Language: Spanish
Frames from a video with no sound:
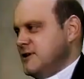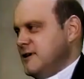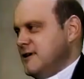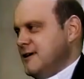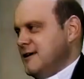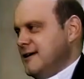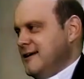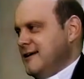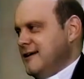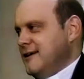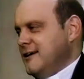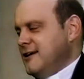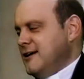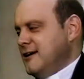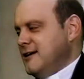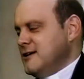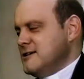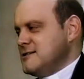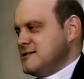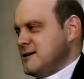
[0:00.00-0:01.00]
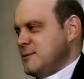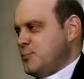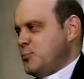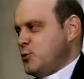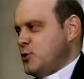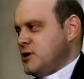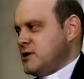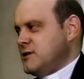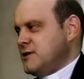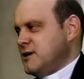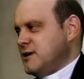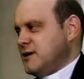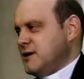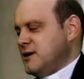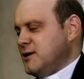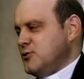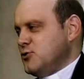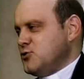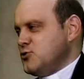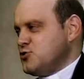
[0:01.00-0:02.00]
Gracias. Y en esta puerta
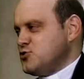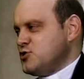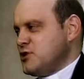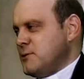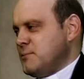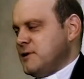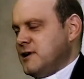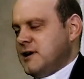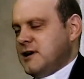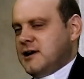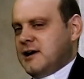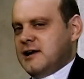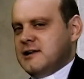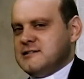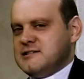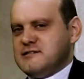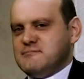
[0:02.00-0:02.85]
que nos abre el